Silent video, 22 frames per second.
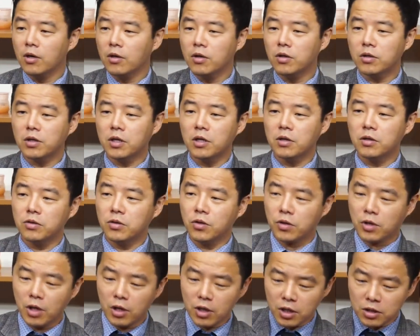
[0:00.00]

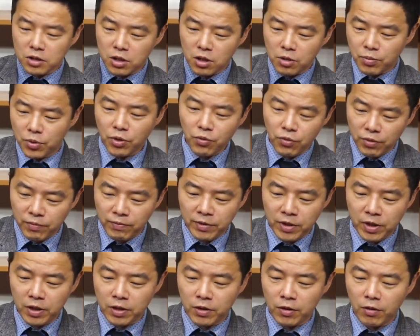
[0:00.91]
그때는요 결과치를
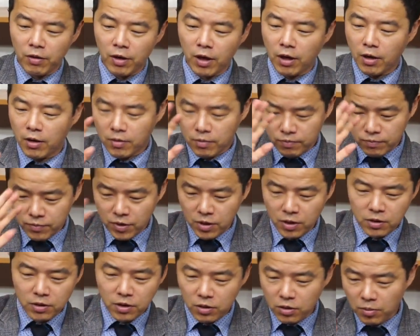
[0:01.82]
비워버려야 돼요. 아
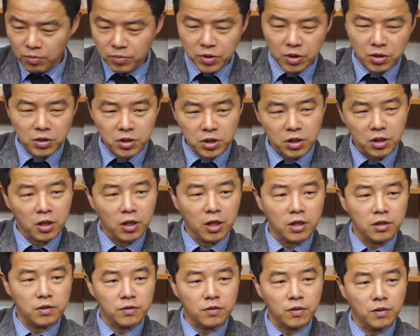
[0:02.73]
일단 업적은
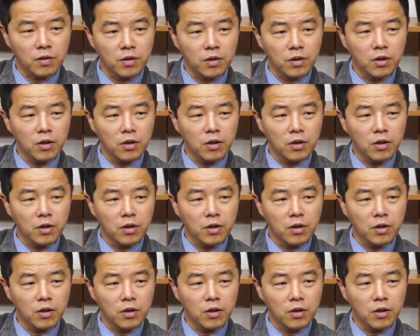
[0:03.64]
신경 안 써.